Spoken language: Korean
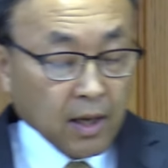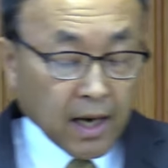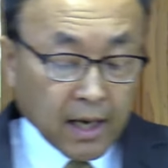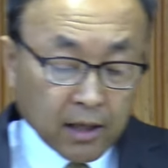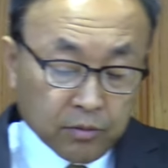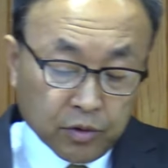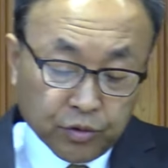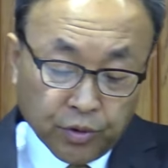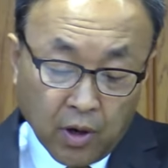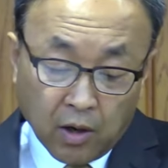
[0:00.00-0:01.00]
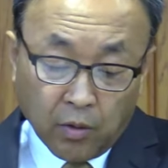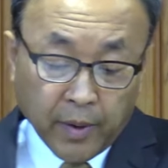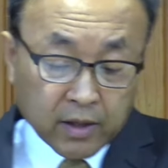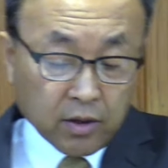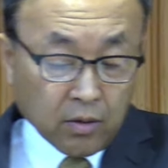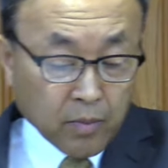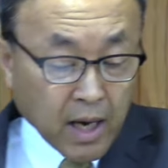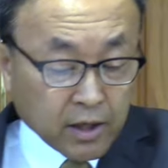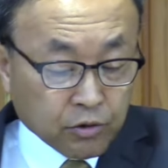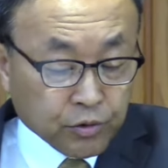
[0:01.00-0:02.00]
하나님을 두려워하고 백성을
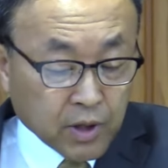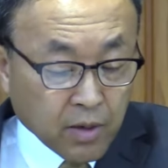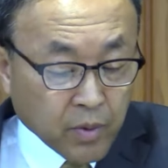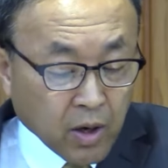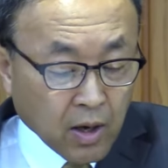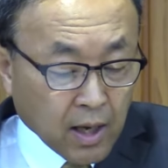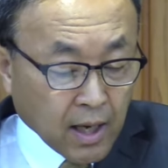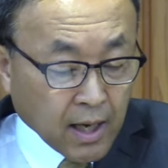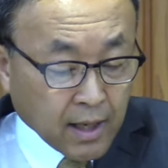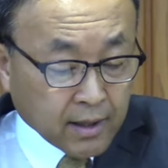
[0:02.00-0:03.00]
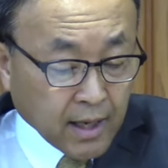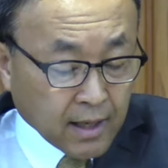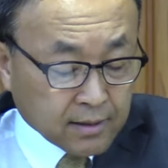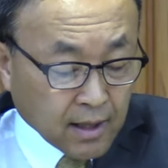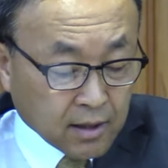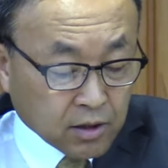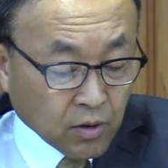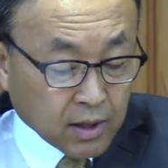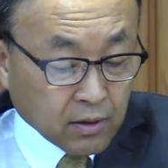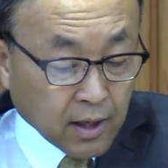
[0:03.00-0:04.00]
많이 구제하며 하나님께 항상
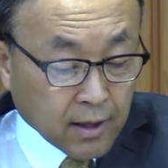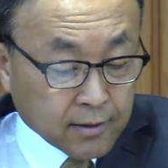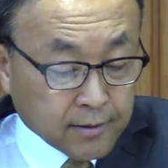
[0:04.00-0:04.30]
기도하더라.